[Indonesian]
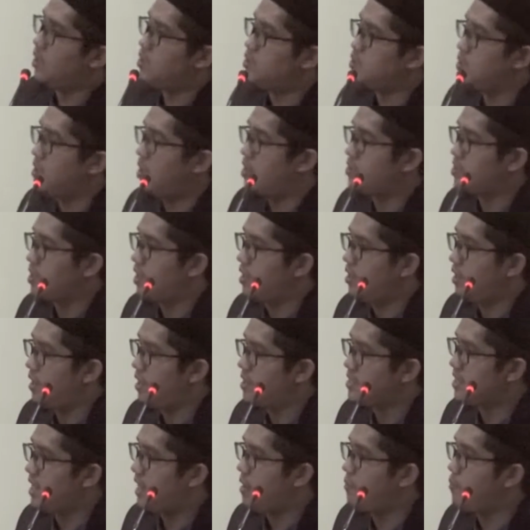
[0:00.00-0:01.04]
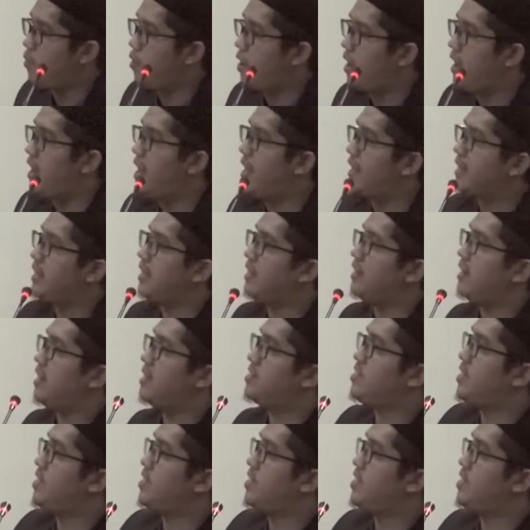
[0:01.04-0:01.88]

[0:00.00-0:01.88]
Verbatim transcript: Rasulullah SAW, walakinna